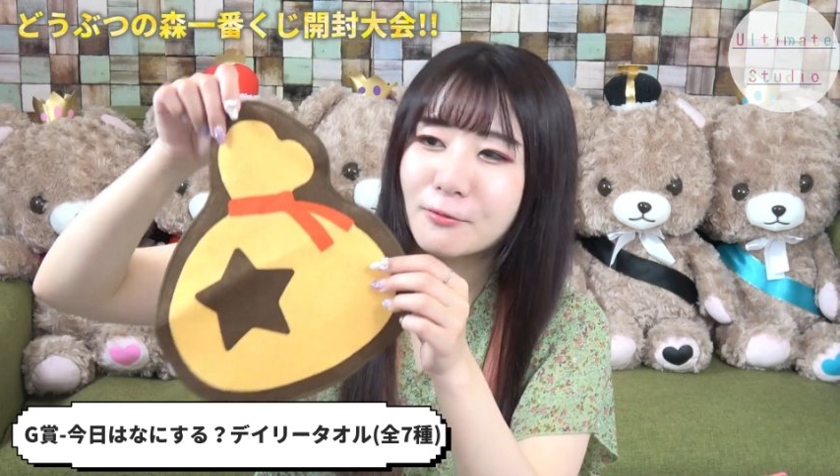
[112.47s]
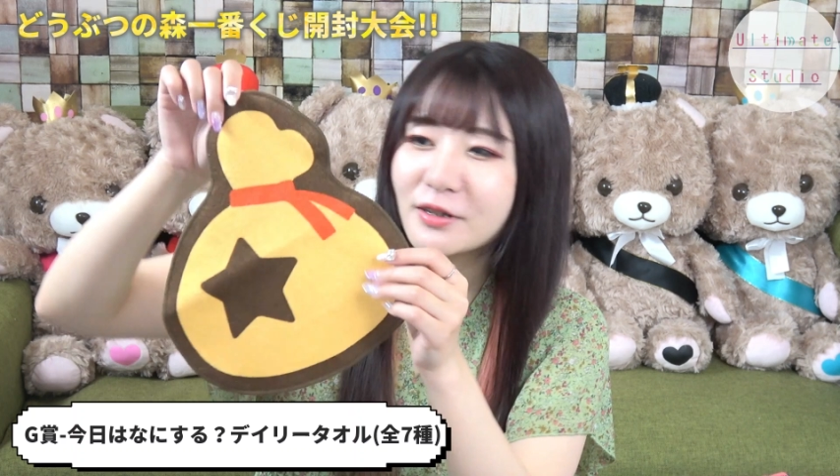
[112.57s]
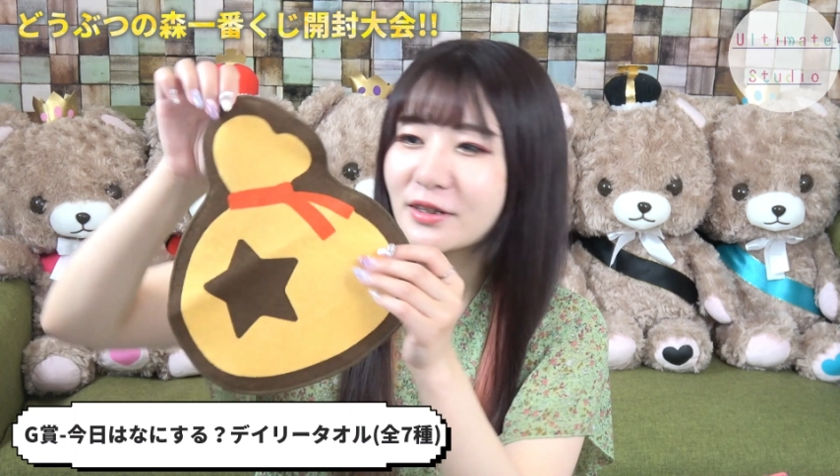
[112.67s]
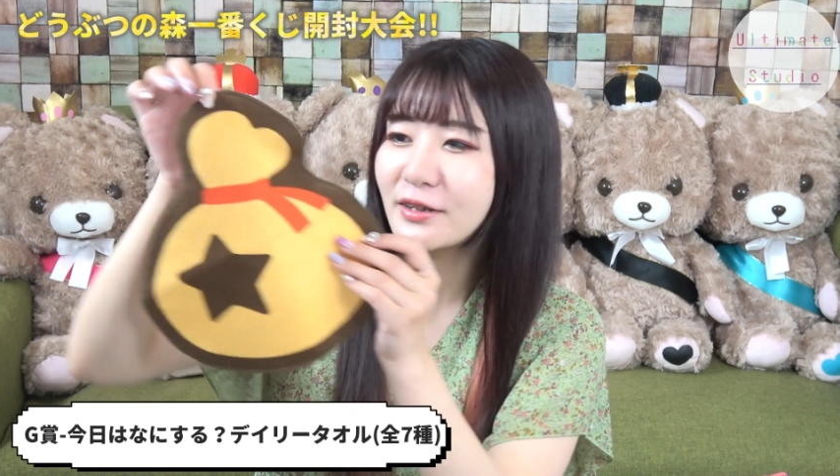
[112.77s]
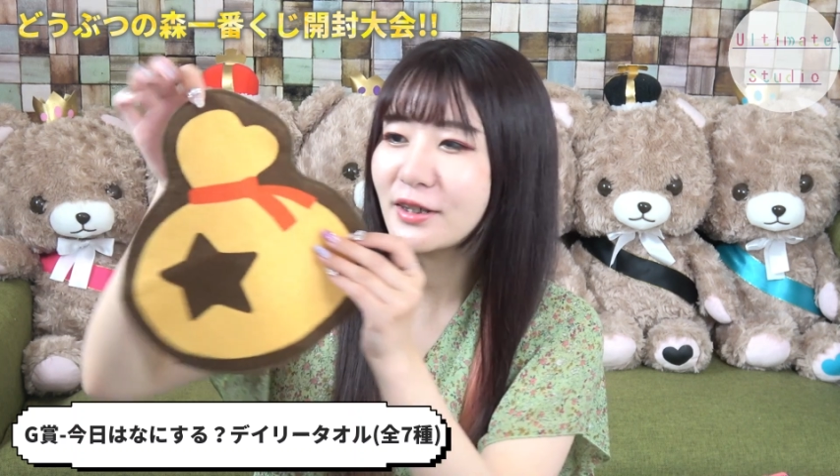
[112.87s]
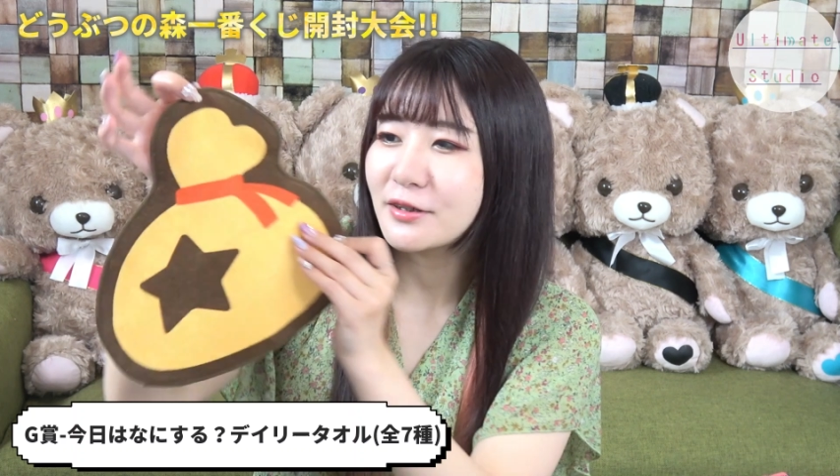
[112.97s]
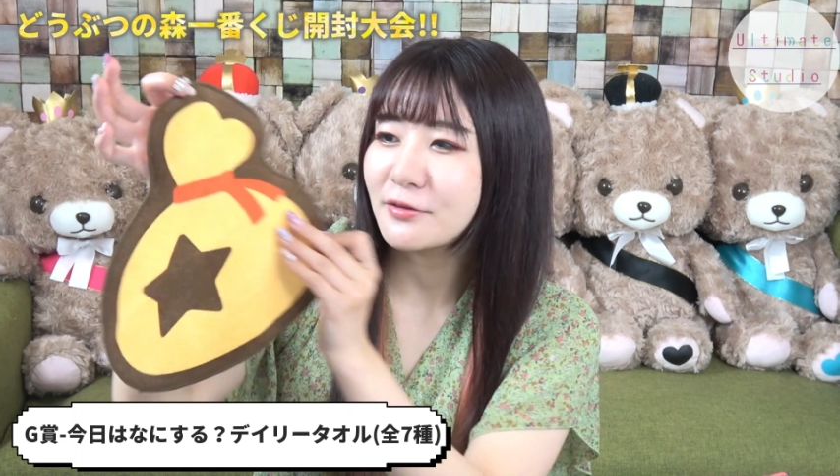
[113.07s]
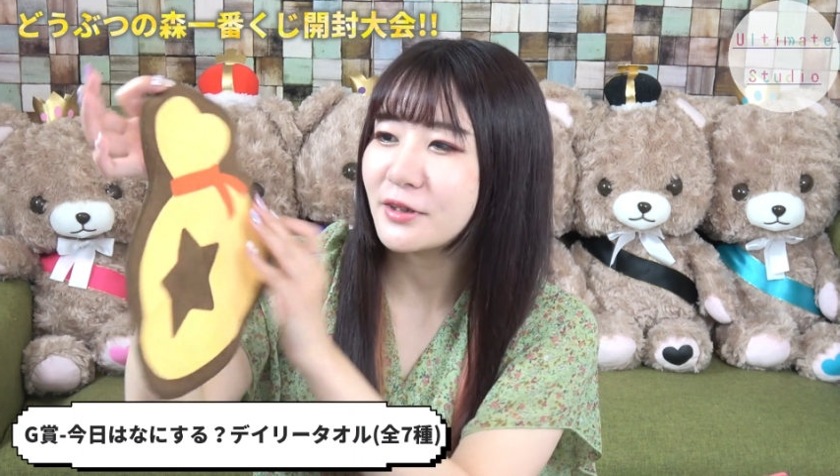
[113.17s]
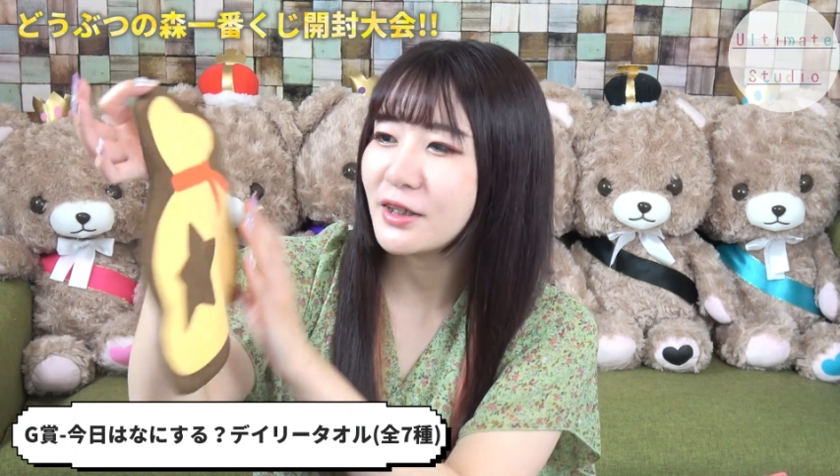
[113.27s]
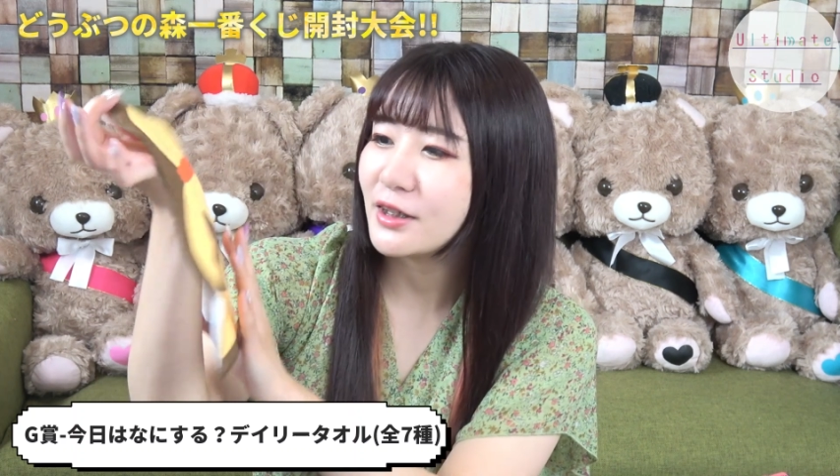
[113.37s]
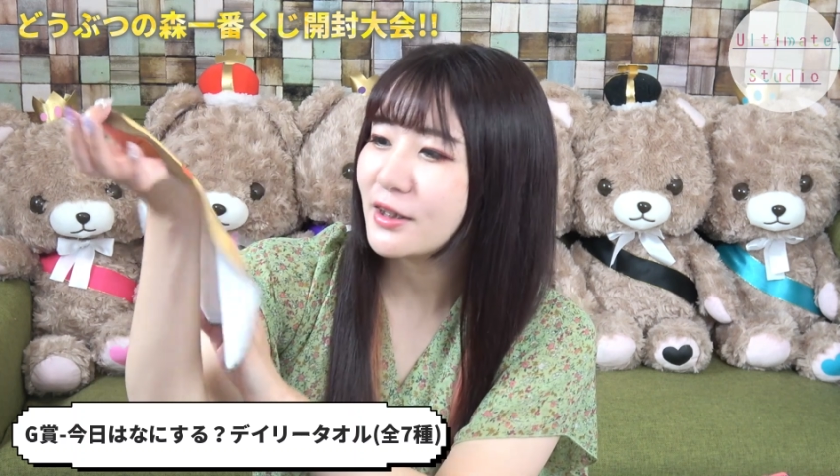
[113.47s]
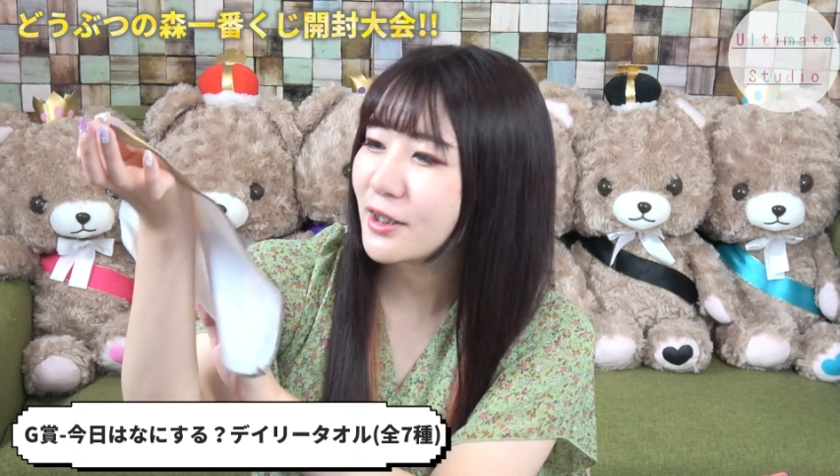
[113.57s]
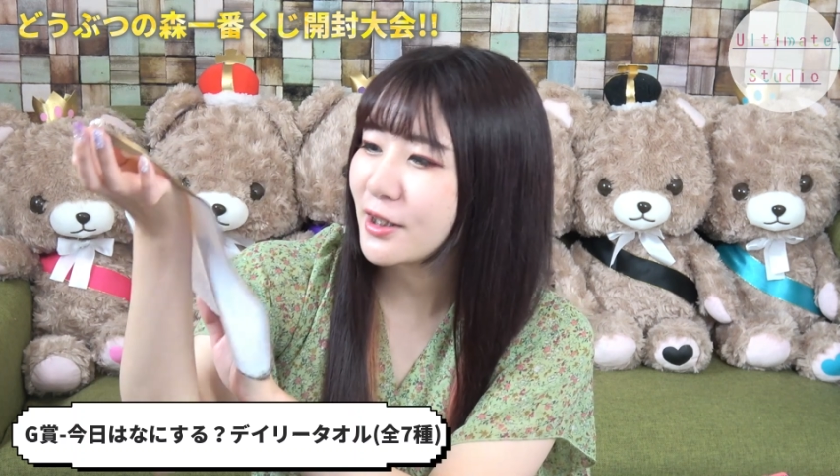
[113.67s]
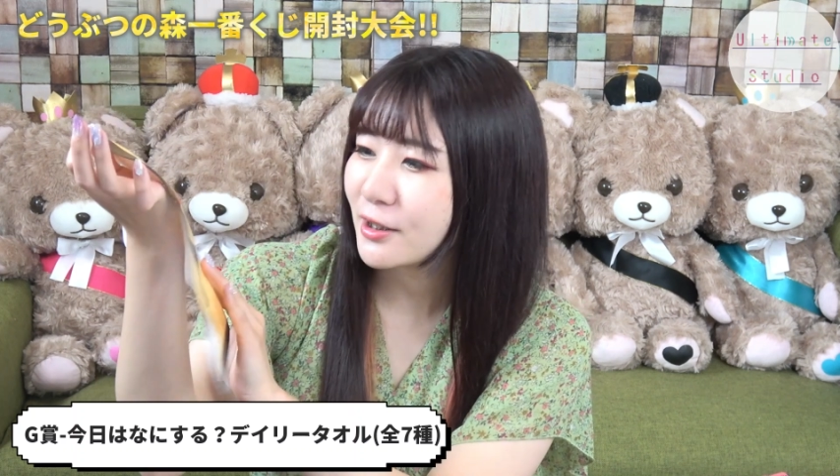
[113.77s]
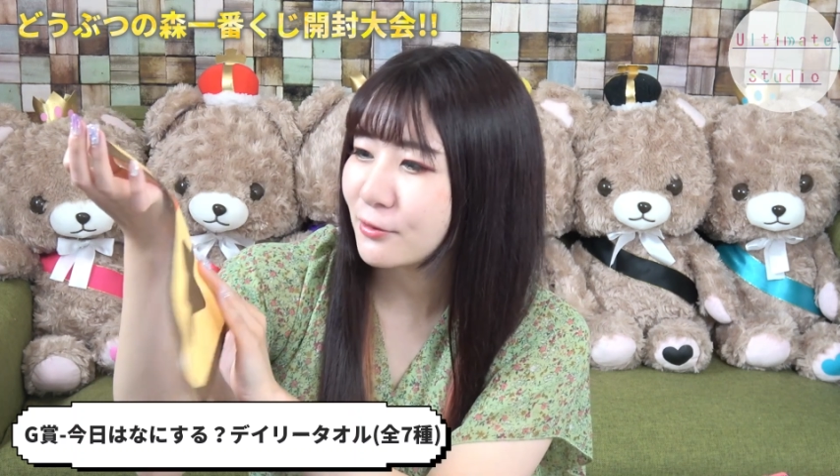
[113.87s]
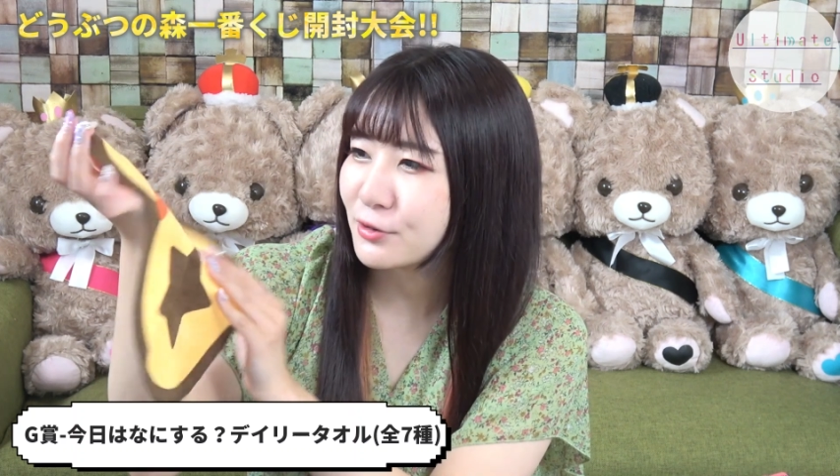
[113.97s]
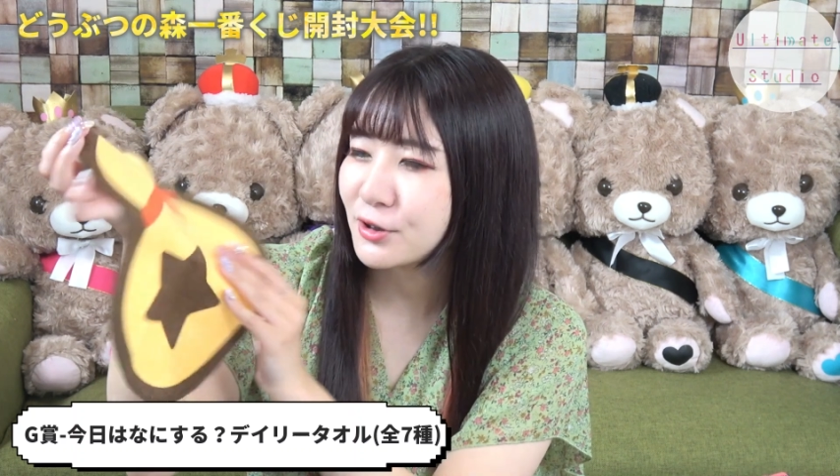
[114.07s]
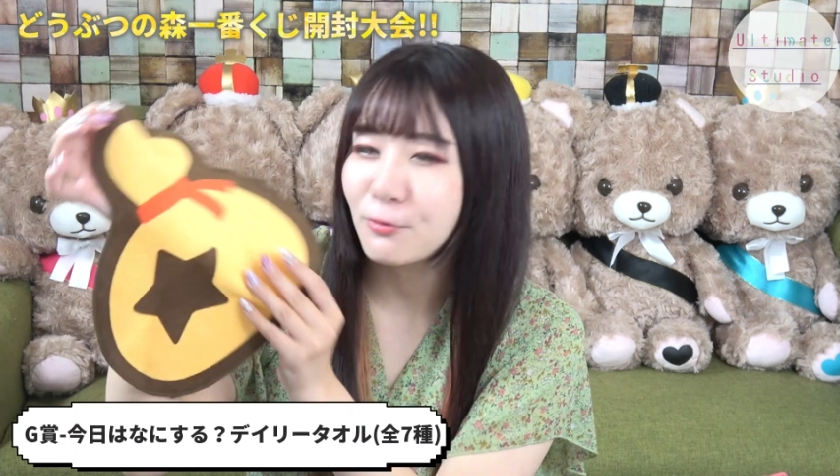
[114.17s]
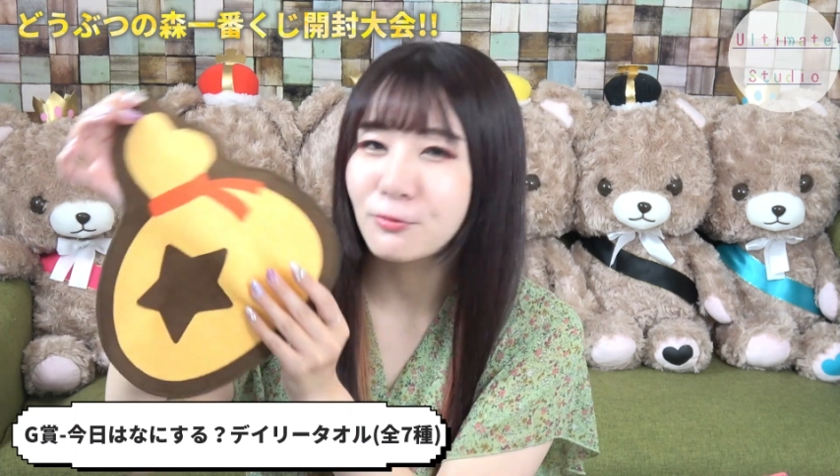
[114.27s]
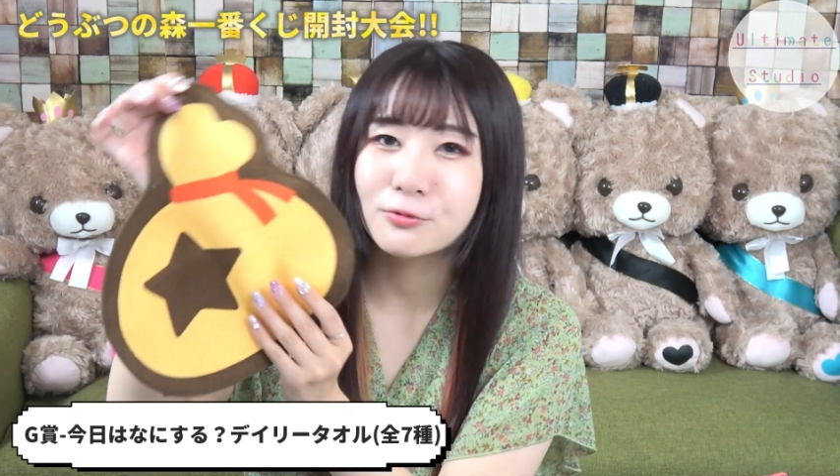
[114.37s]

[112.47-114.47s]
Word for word: これさ、デスクにインテリアとして置